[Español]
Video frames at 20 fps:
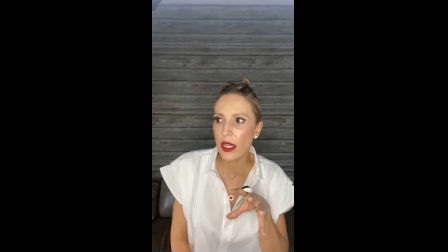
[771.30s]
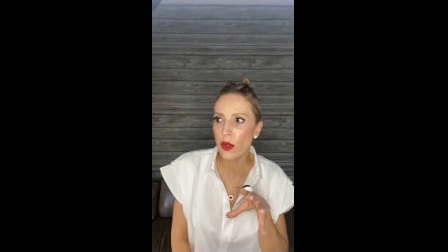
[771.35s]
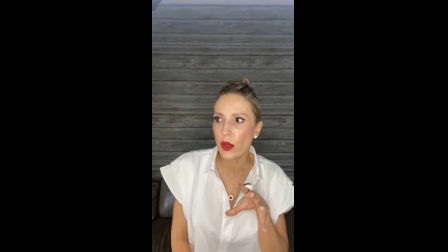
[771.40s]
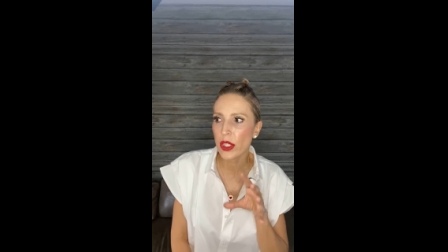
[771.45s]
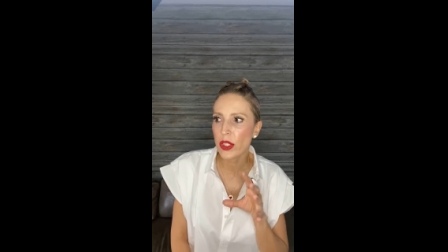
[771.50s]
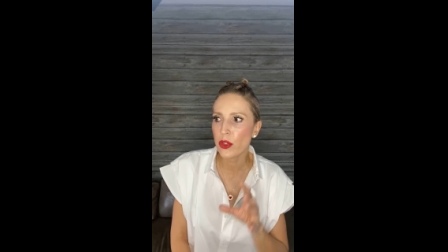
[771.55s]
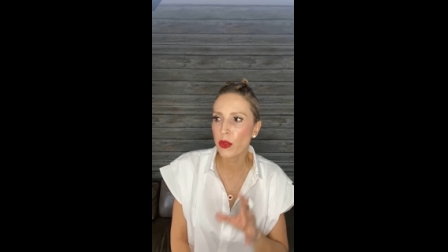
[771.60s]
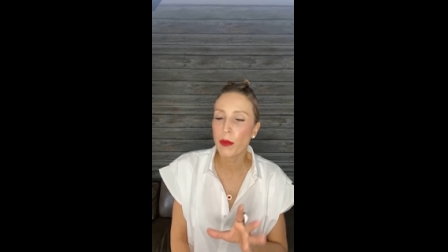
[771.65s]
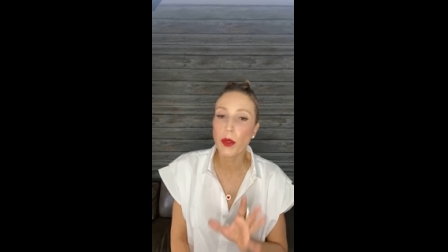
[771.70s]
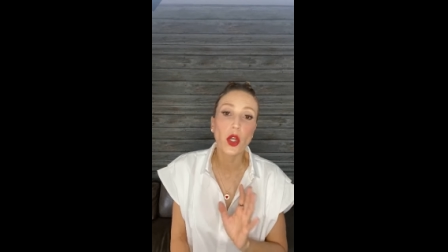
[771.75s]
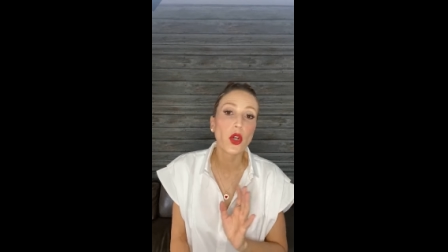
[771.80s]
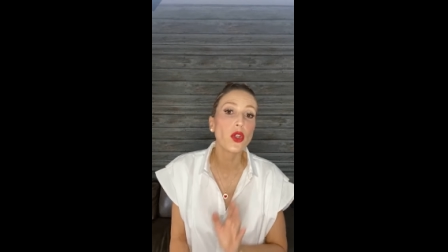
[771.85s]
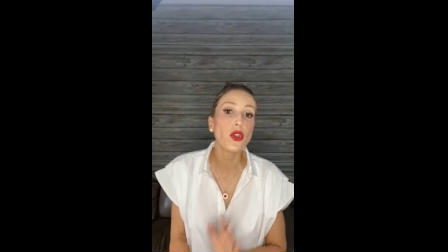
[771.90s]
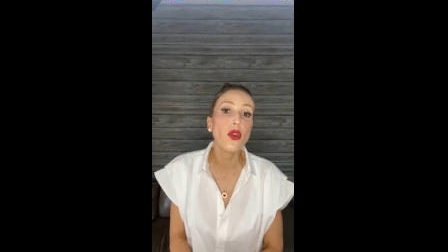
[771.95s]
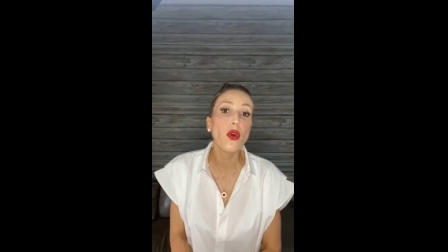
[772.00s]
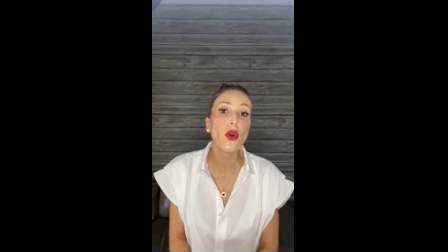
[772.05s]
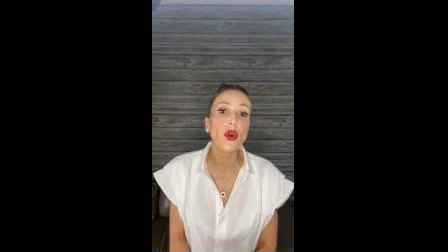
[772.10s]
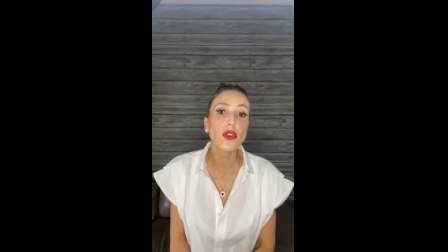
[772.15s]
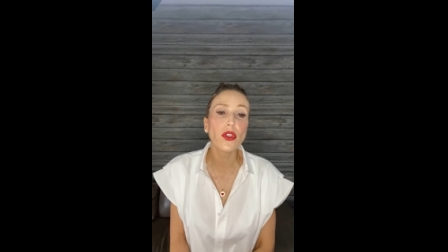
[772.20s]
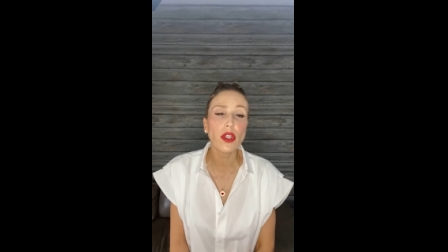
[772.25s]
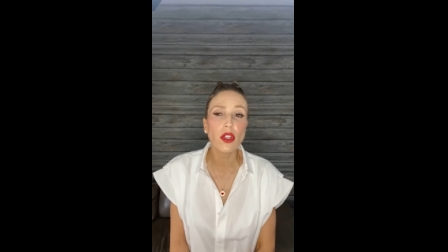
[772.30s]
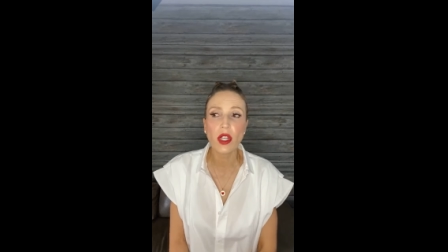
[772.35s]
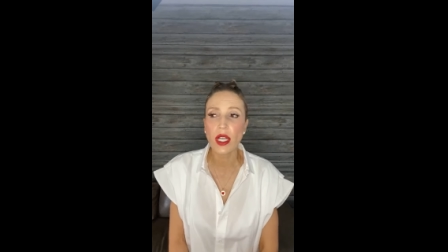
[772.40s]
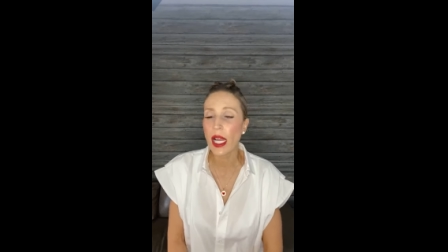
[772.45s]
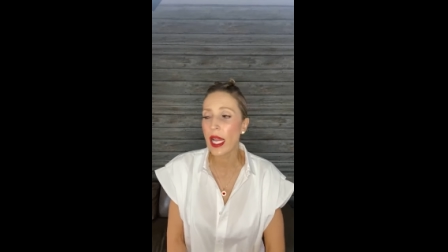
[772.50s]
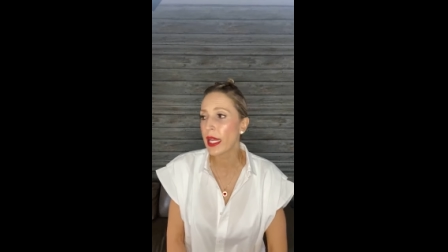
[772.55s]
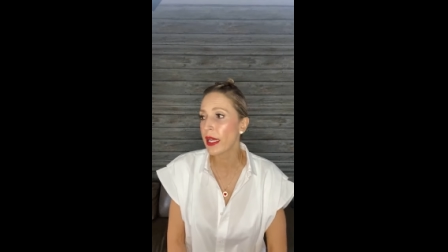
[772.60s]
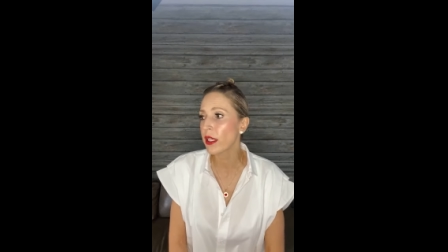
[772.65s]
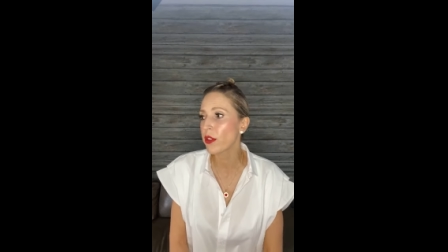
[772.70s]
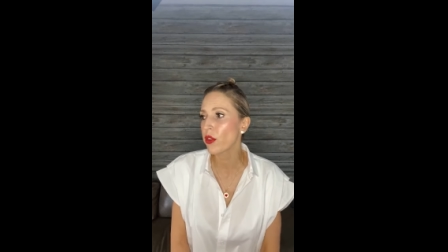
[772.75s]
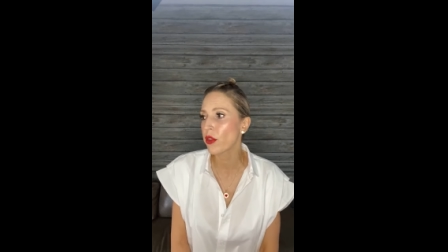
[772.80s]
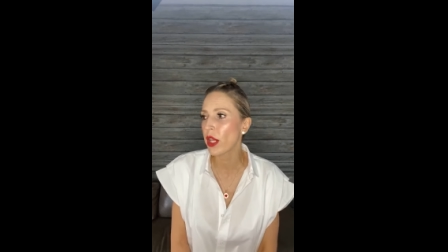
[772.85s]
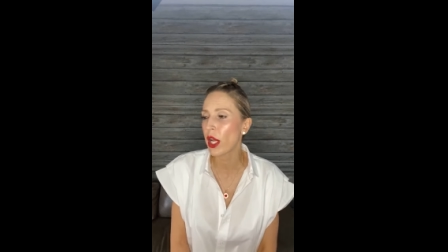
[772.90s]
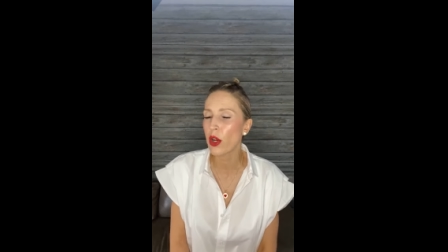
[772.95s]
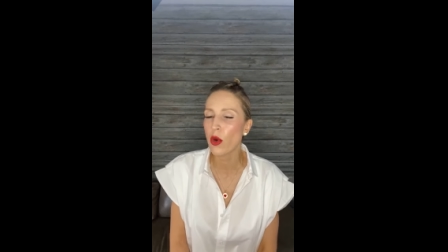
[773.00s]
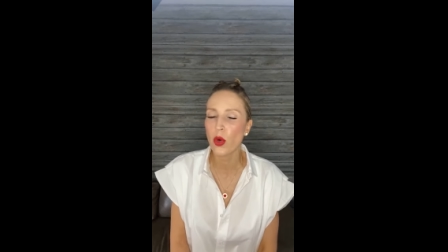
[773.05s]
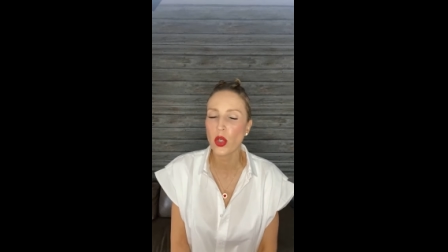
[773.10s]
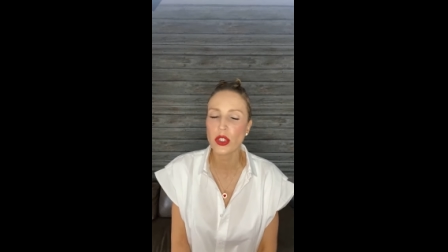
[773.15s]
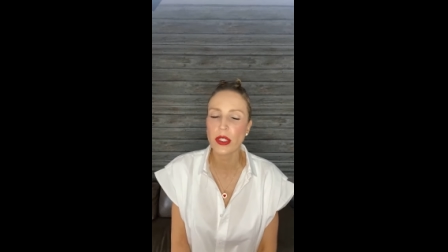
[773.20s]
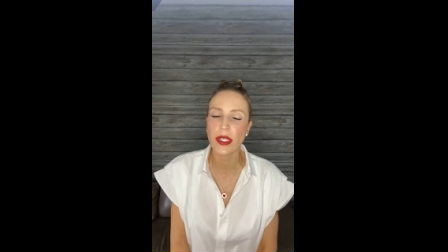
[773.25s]
¿qué lo hizo y me dijo, no, señora Hanna, yo
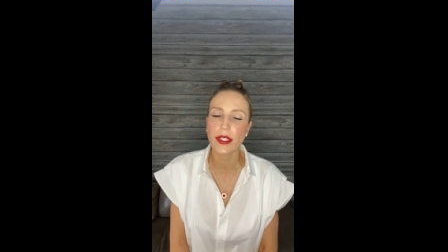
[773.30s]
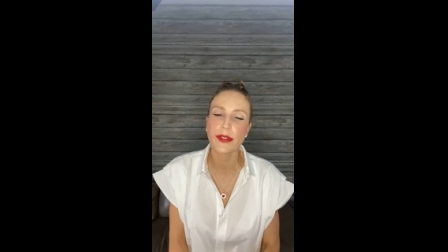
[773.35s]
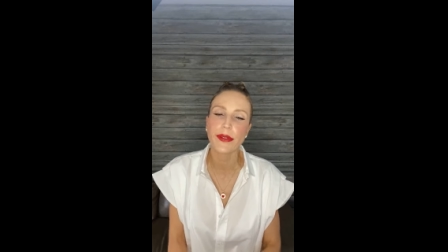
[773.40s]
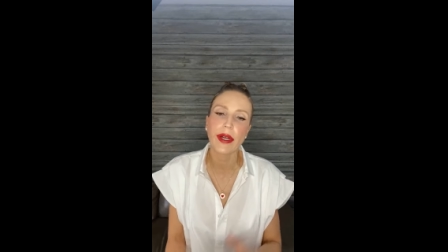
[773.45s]
ya lo voté.